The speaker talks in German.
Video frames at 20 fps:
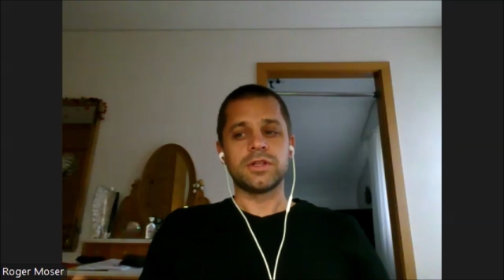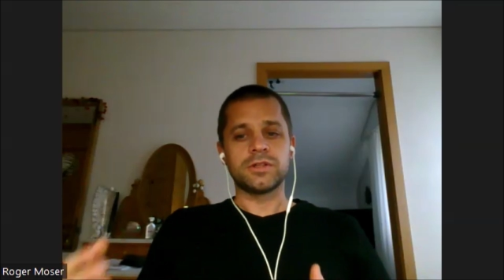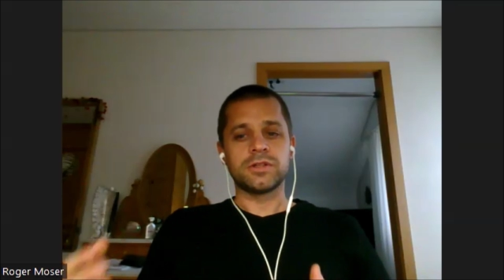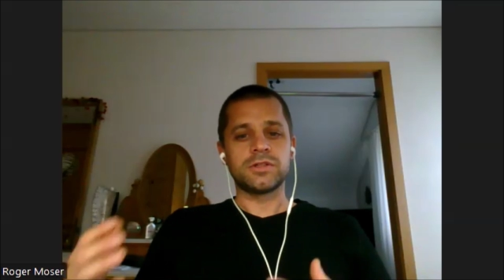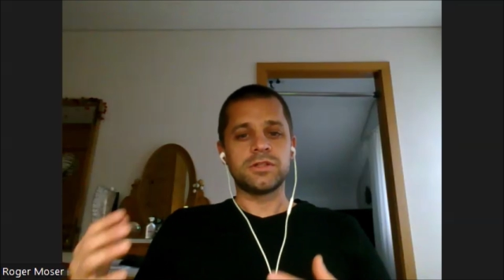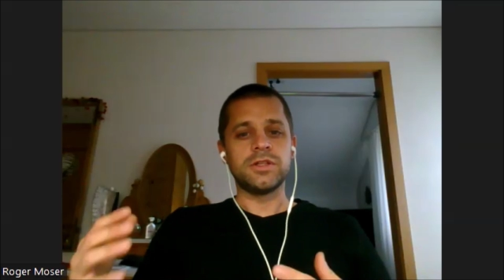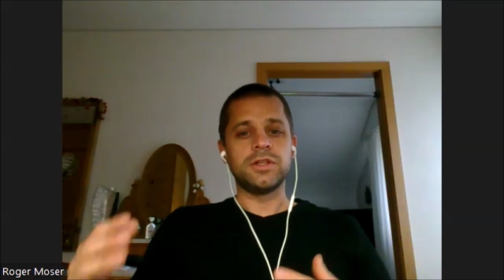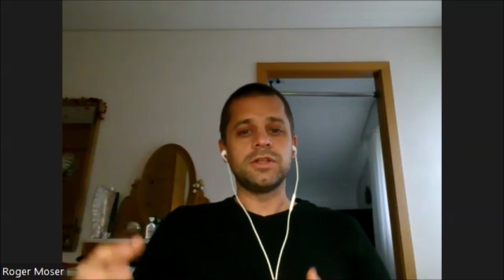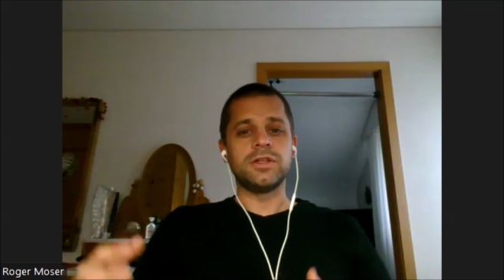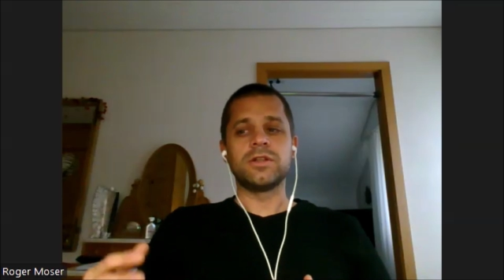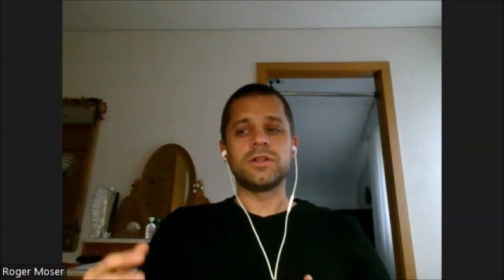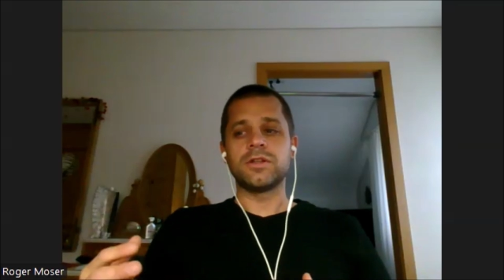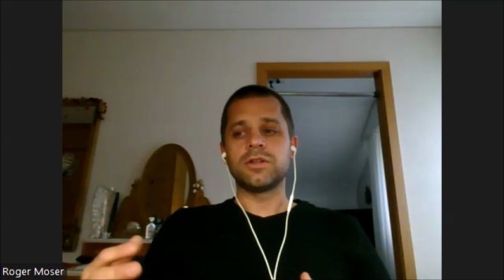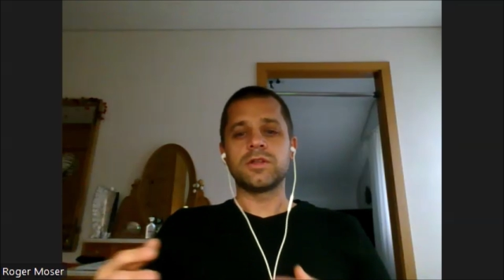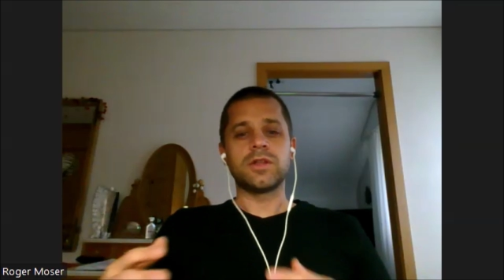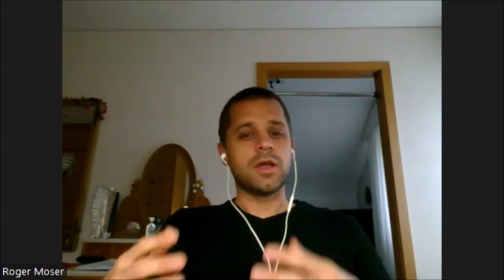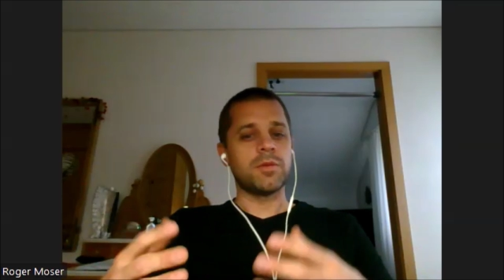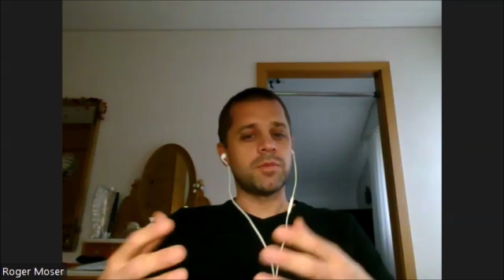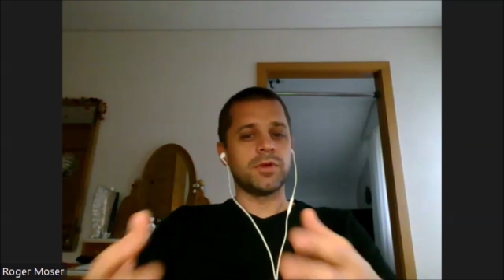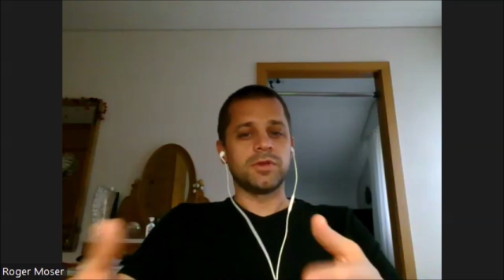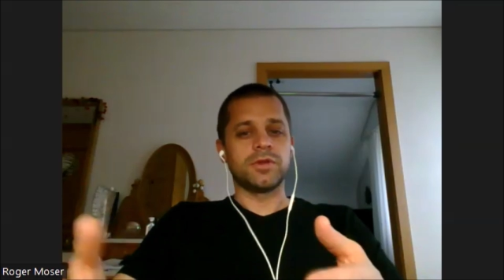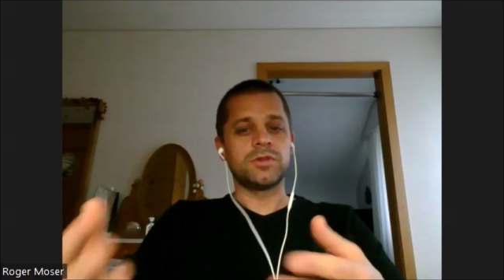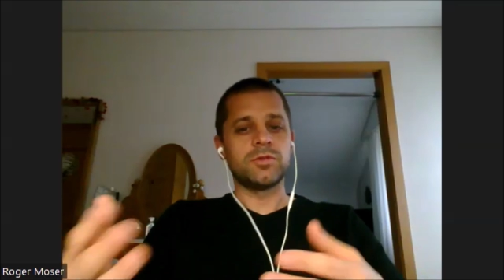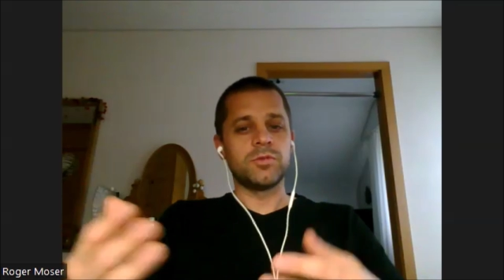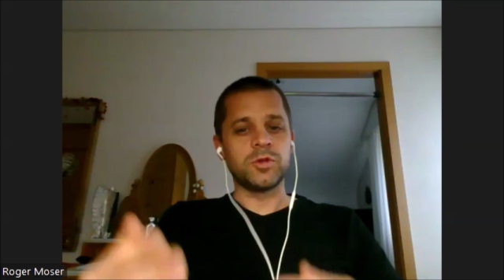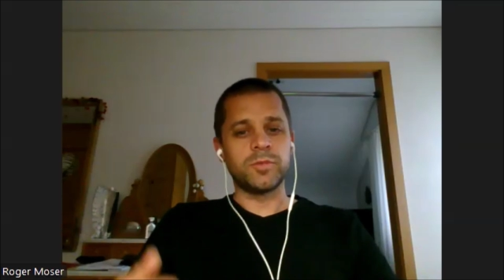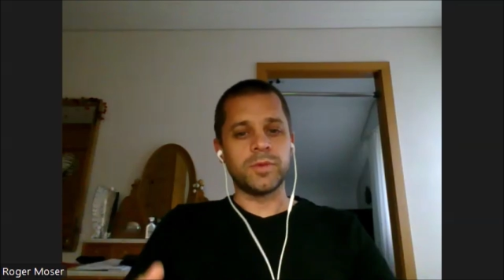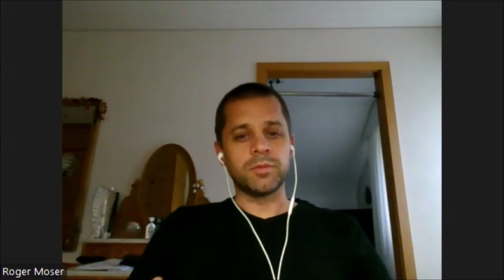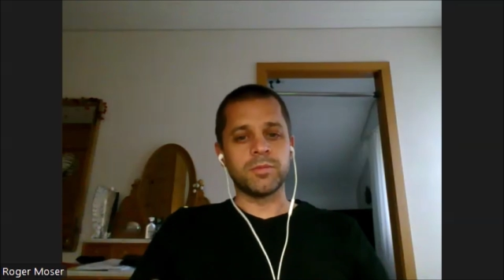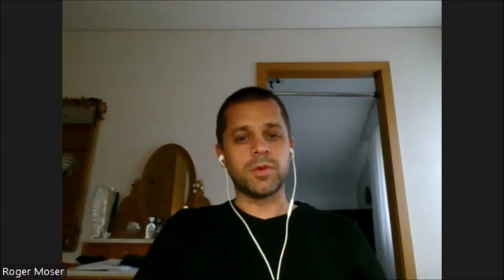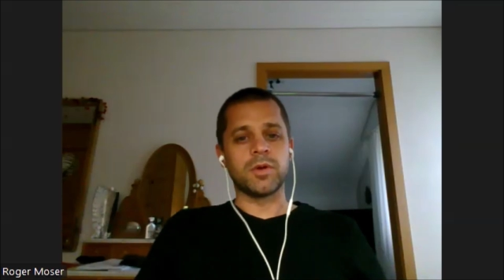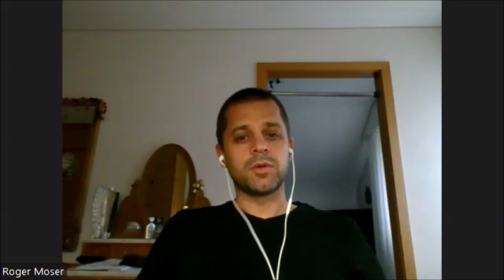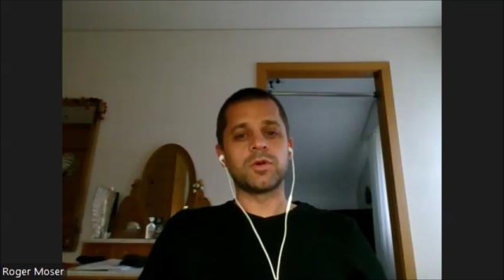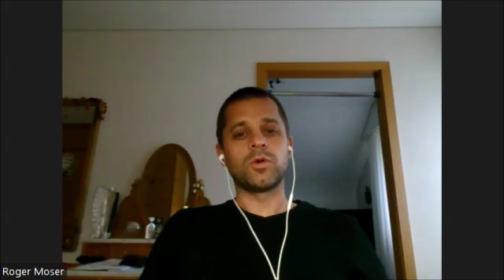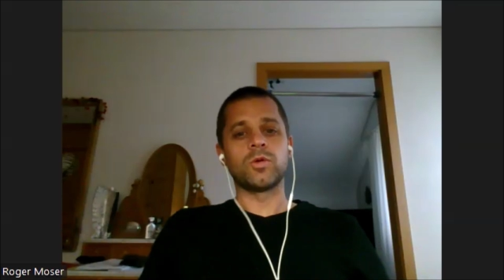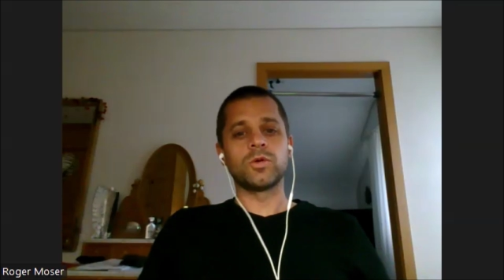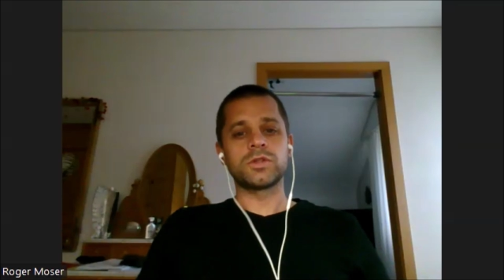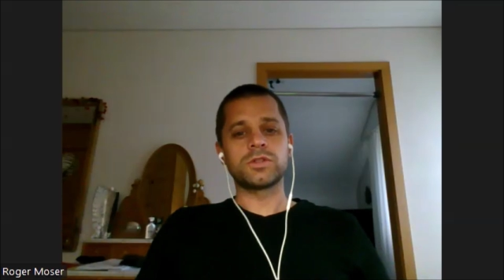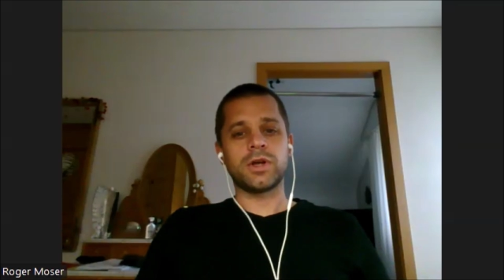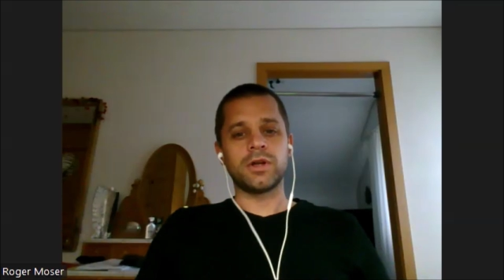dass sie eben, zum Beispiel einem
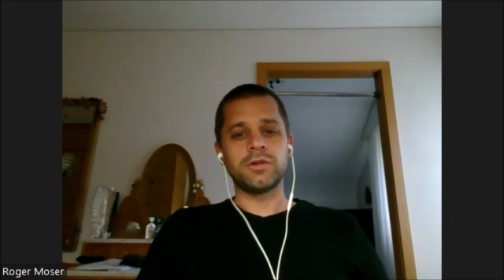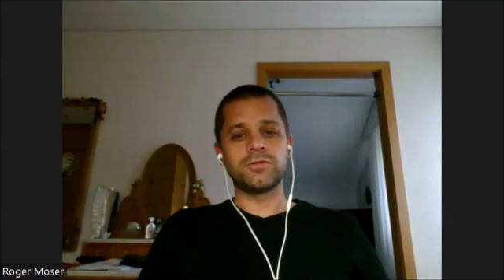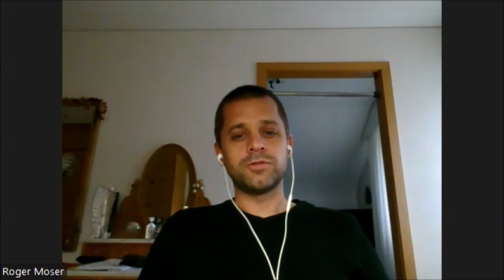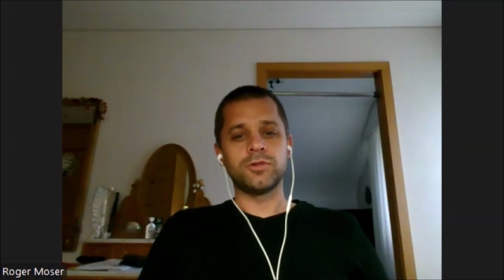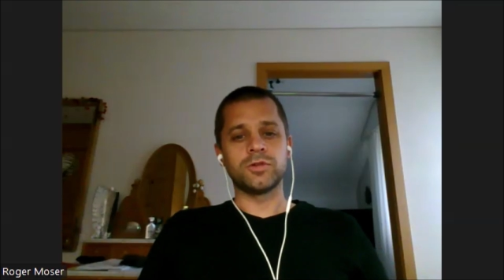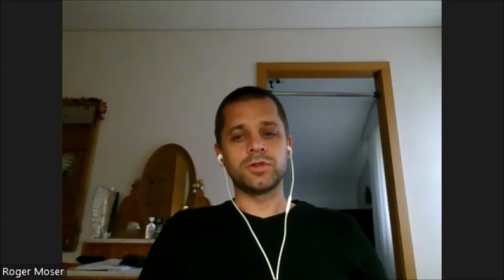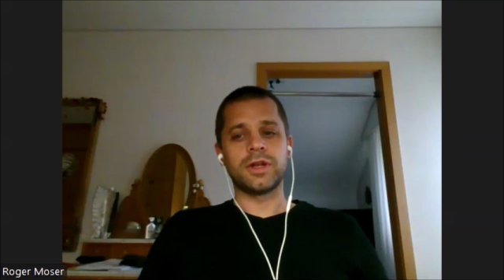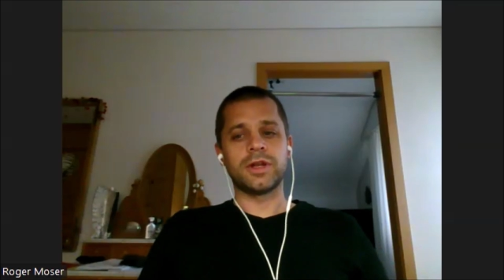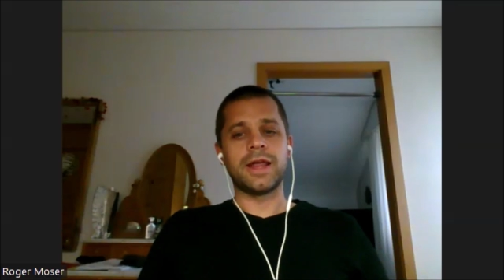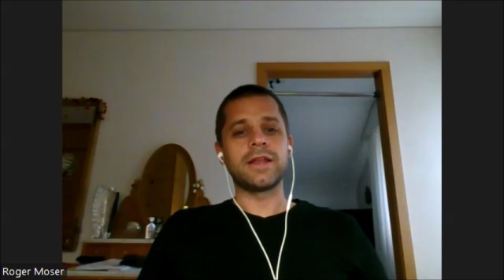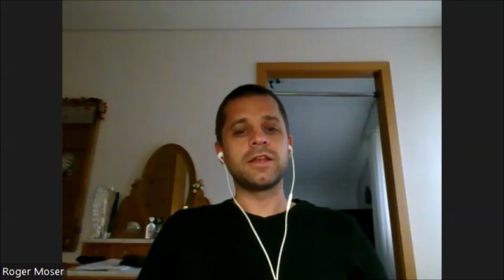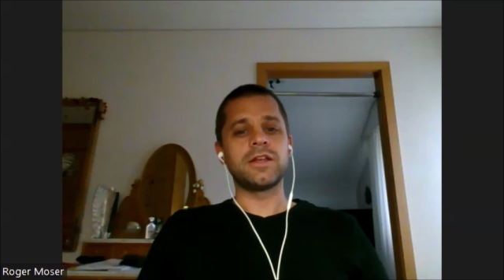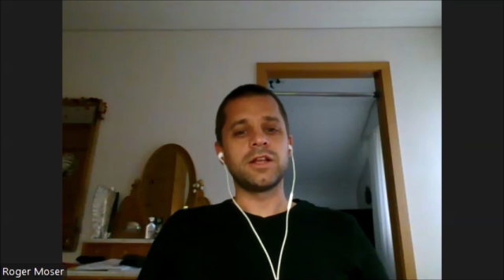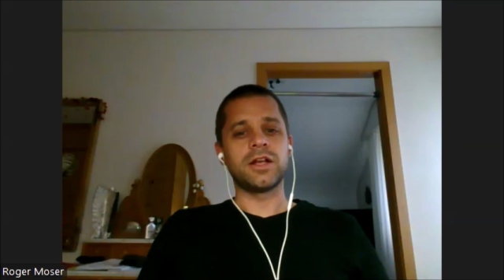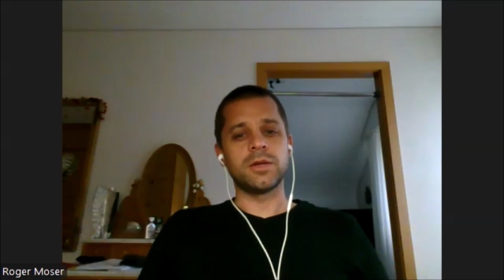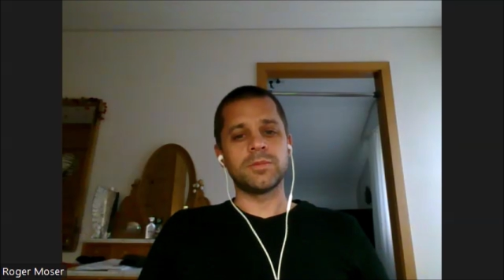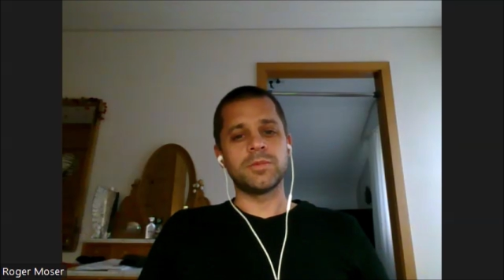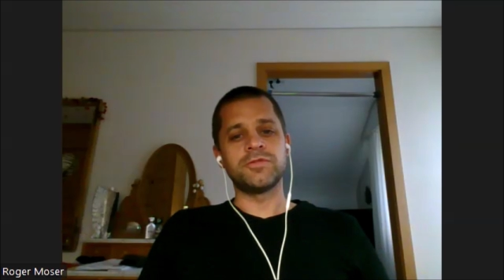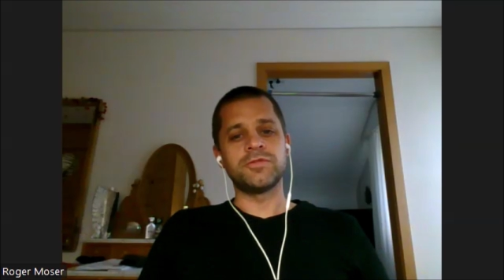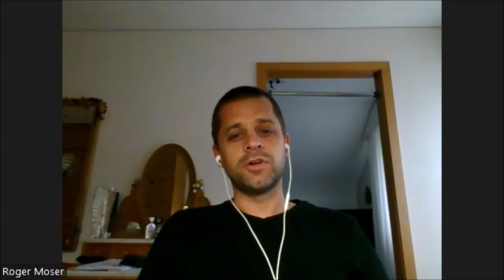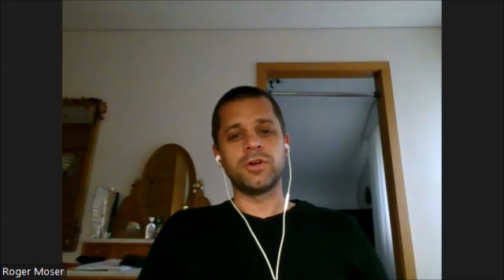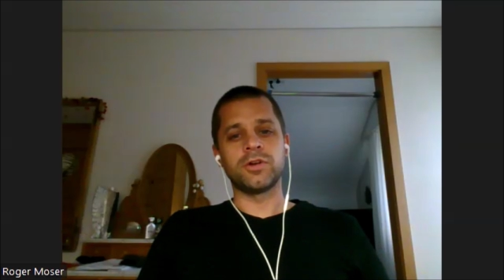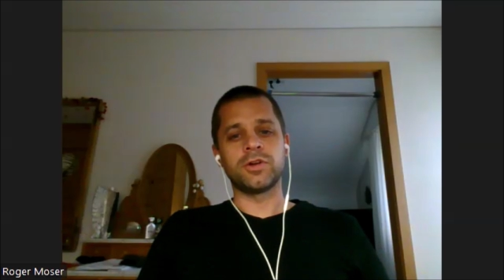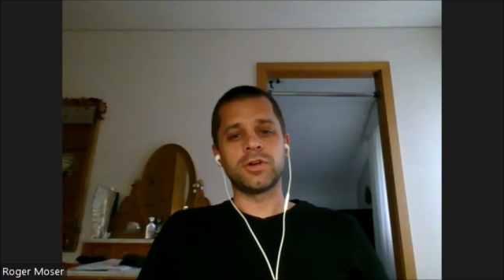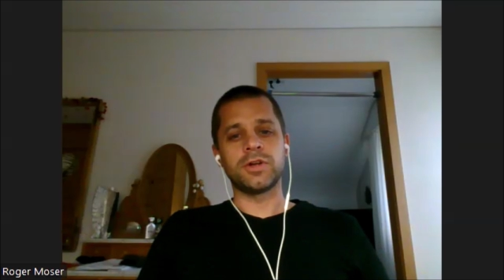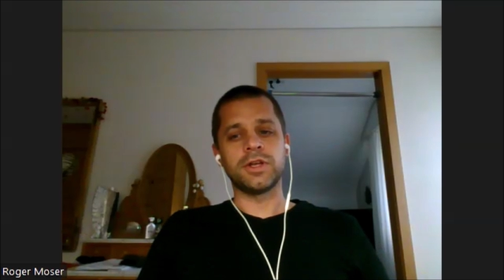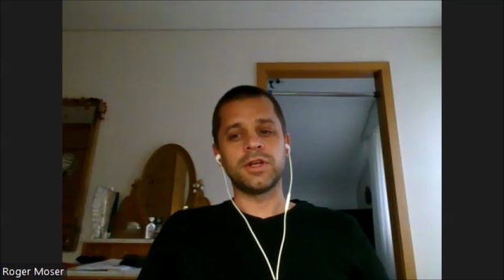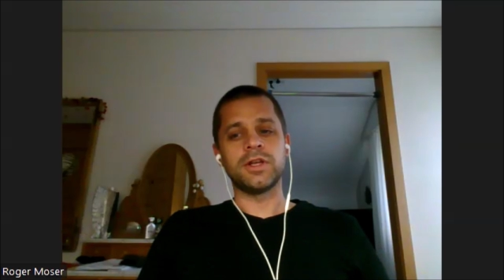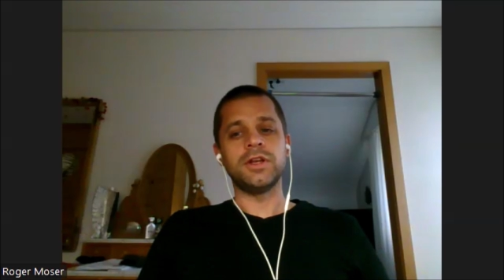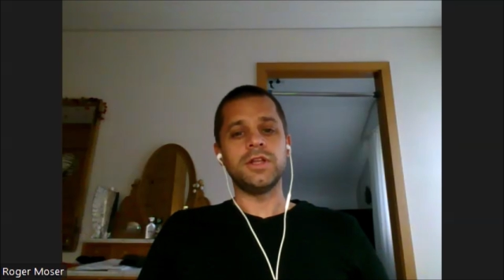Großteil von der ländlichen Bevölkerung